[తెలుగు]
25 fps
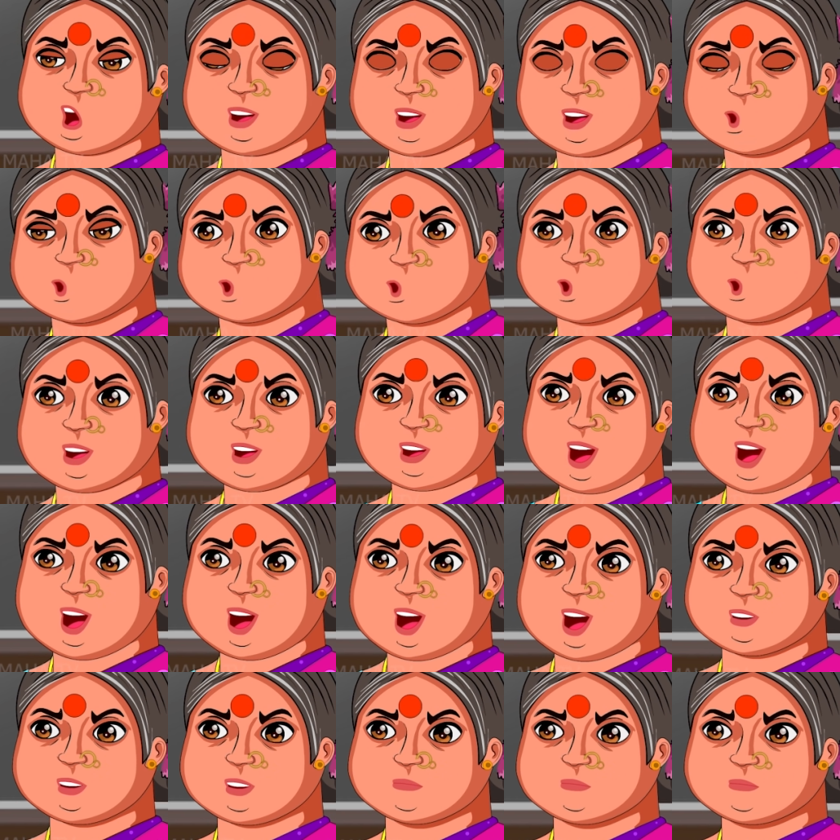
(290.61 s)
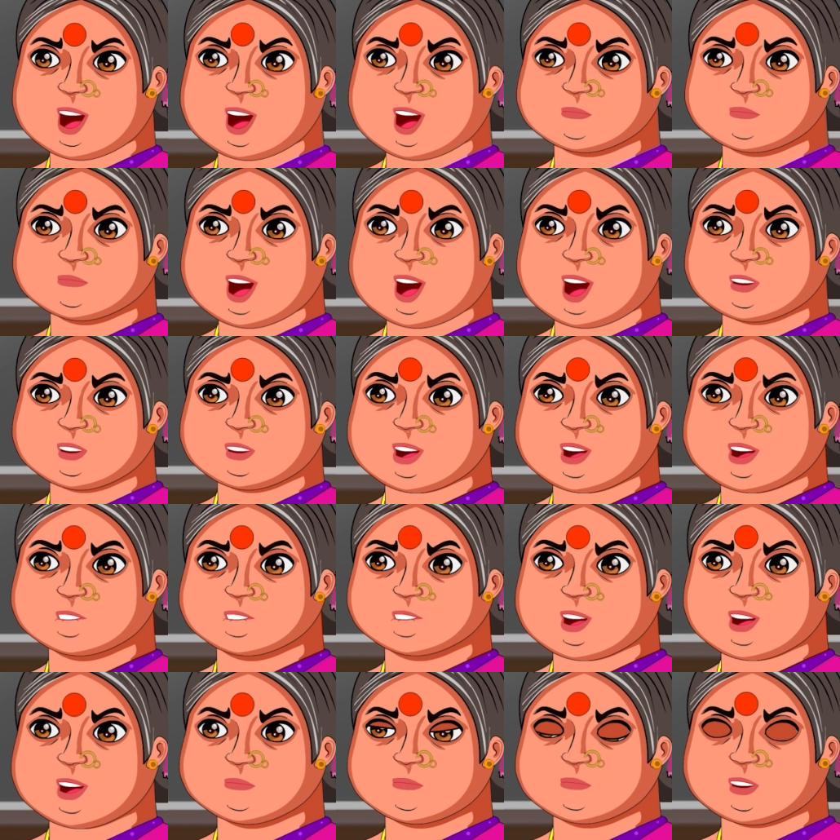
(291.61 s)
నేను బయటికి పోతాన్నా గంట
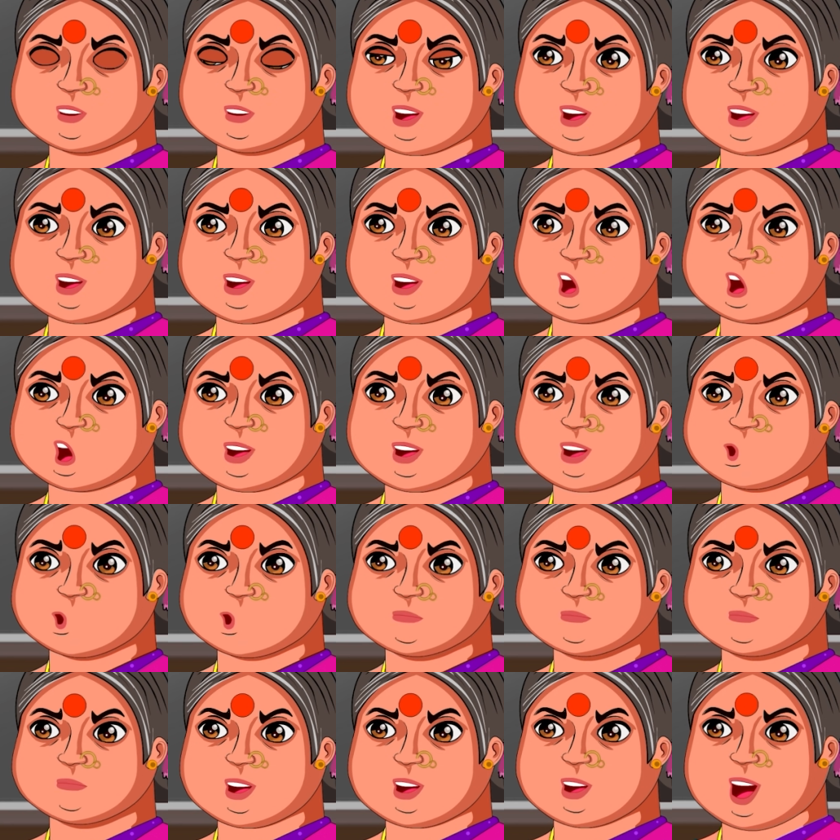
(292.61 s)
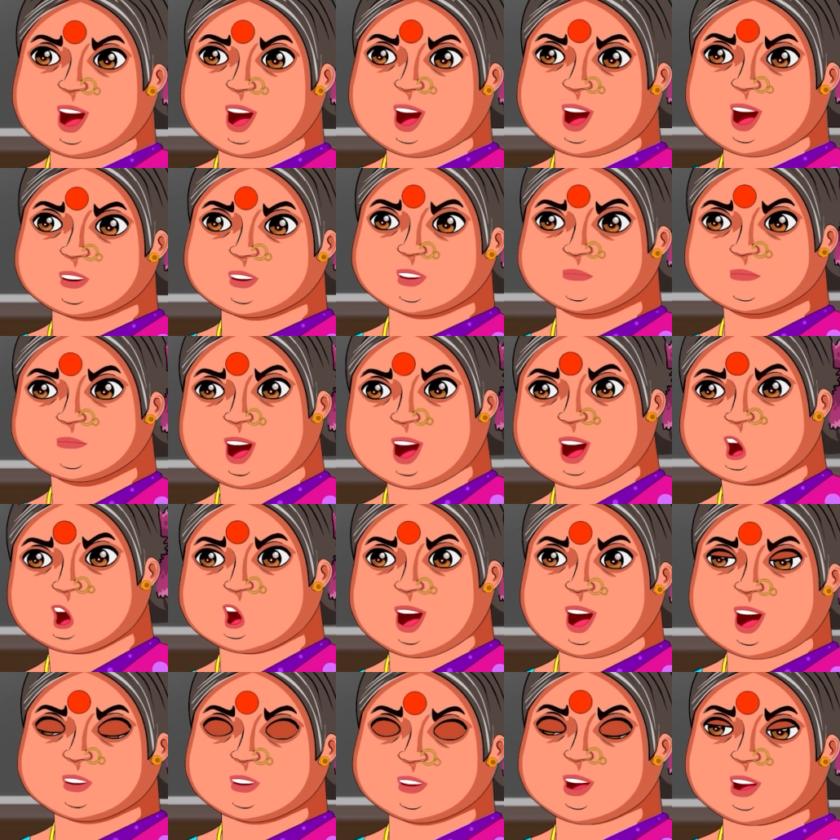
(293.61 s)
సేపట్లో తిరిగొస్తా వచ్చే వరకు
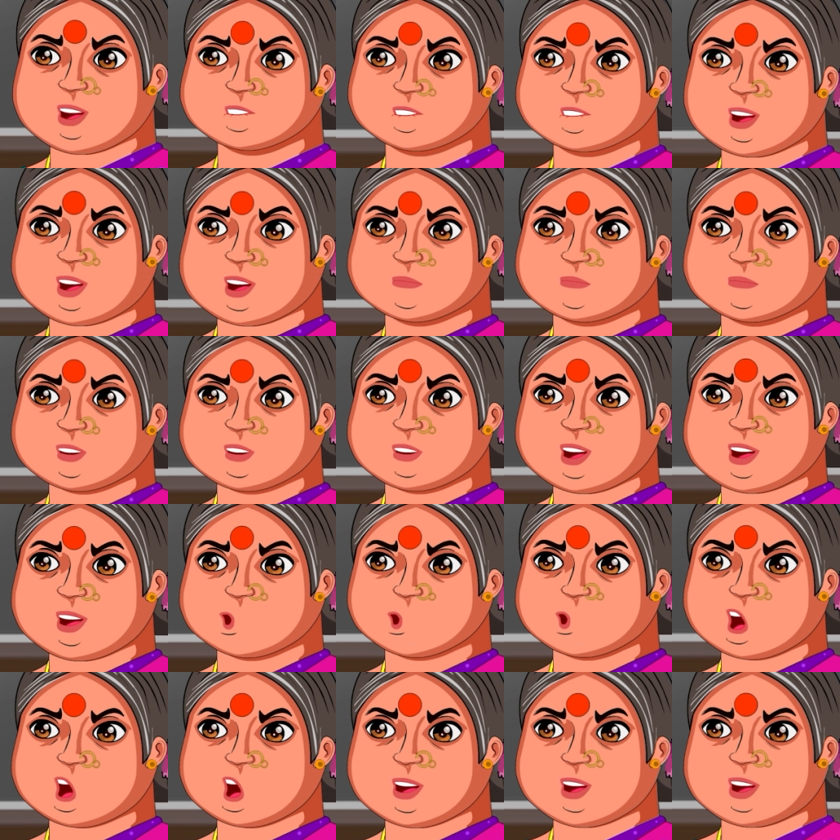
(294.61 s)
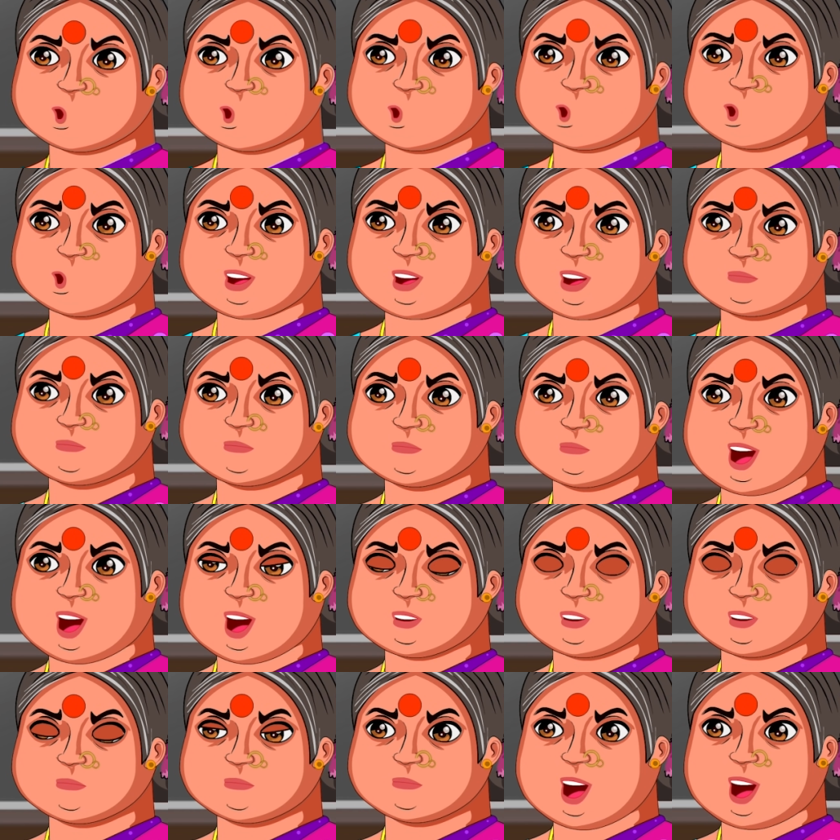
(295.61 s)
ఇల్లంతా అద్దంలా మెరిసిపోవాలి
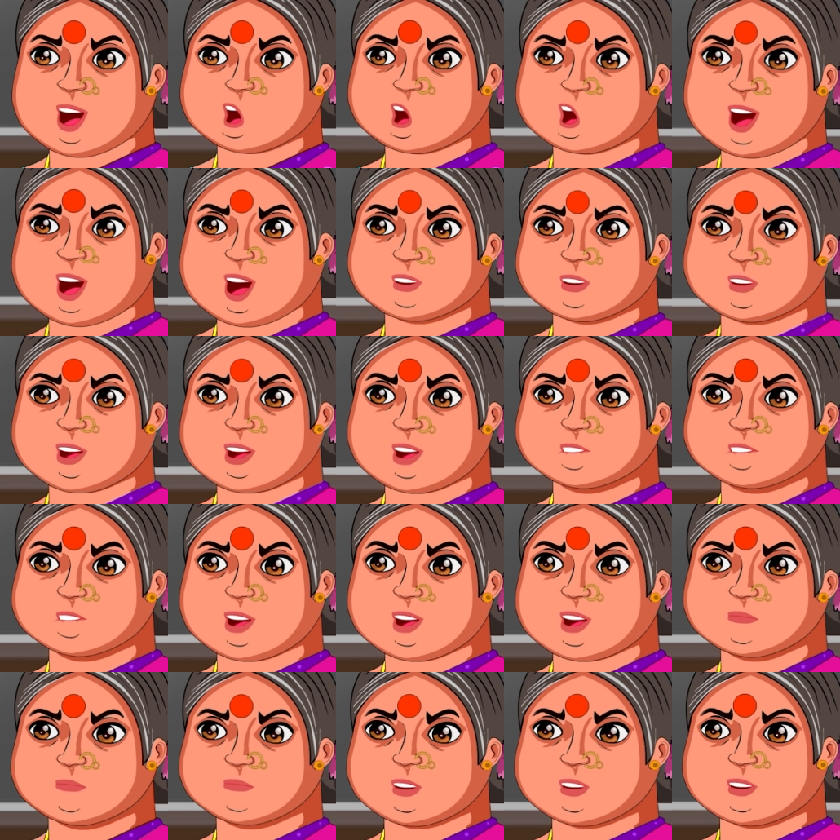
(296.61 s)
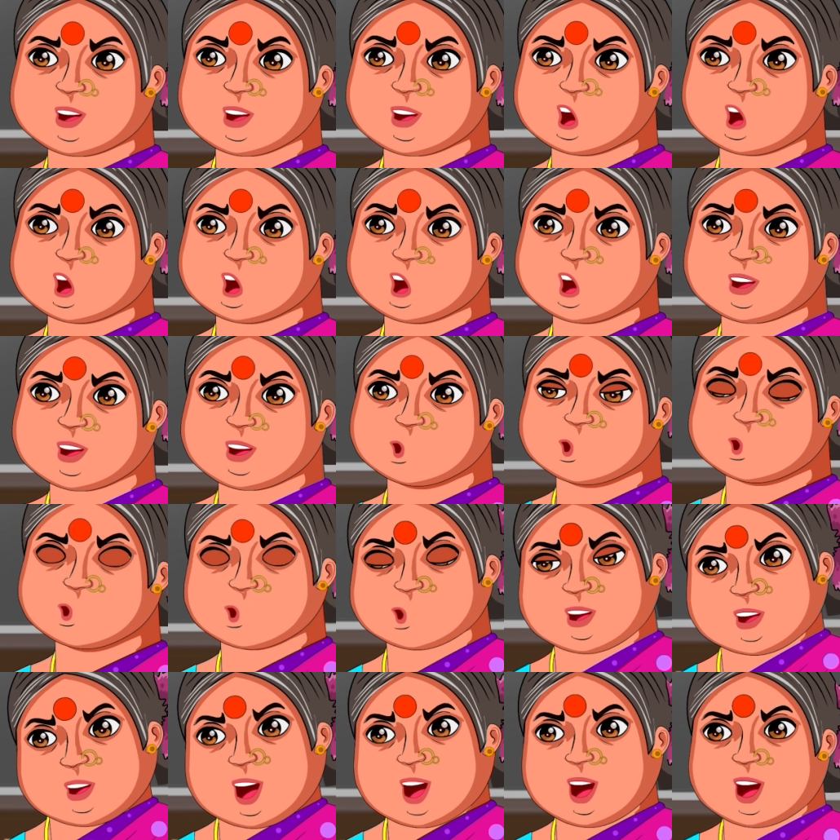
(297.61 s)
లేదంటే నీ ఈపు ఎర్రగా
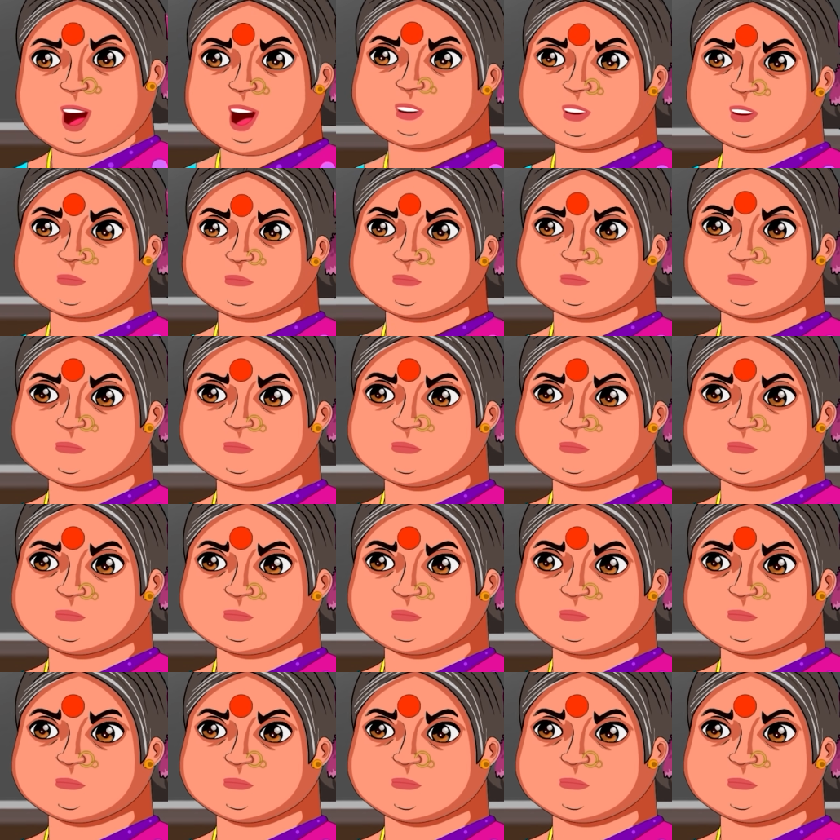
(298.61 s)
కందిపోద్ది